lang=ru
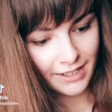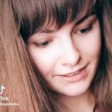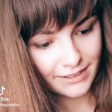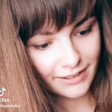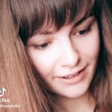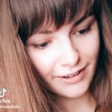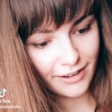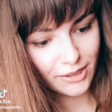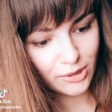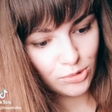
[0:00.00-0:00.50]

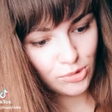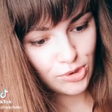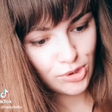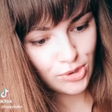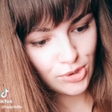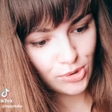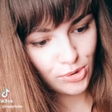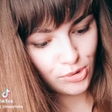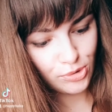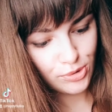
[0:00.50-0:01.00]
Так, а ну с
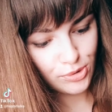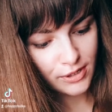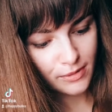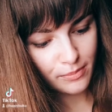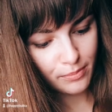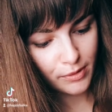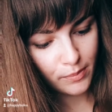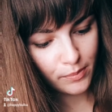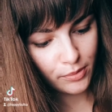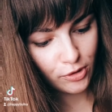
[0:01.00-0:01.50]

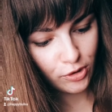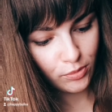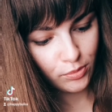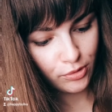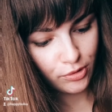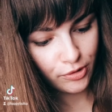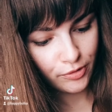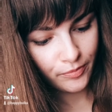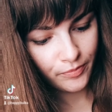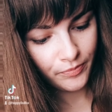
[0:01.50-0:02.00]
соусом
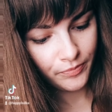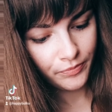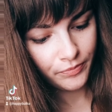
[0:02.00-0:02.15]
попробую.